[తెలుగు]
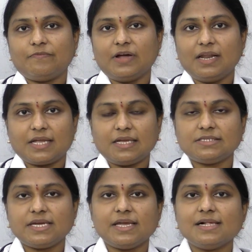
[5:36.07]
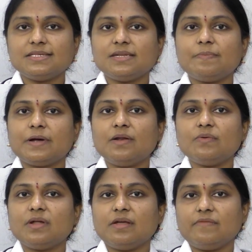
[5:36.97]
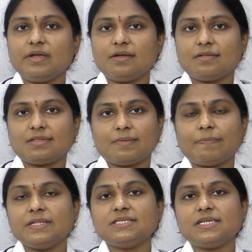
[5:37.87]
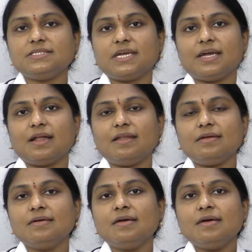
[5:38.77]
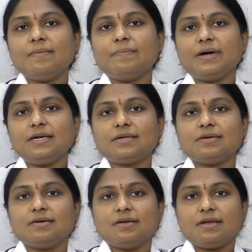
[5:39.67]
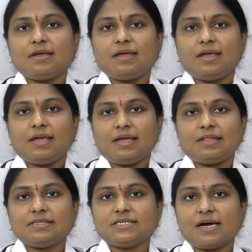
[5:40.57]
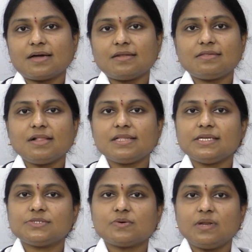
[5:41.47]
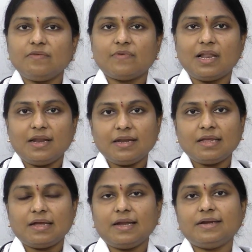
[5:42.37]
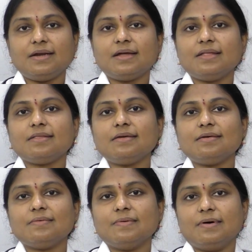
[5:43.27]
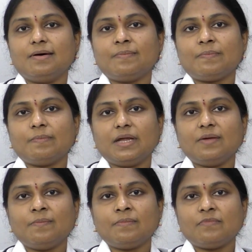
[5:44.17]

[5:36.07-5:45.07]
వాళ్ళకి చేయాల్సిన పనులు అనేవి తప్పనిసరి చేయాలి బట్ ఈ జాగ్రత్తలు తీసుకొని వాళ్ళని అటెండ్ అయితే మనం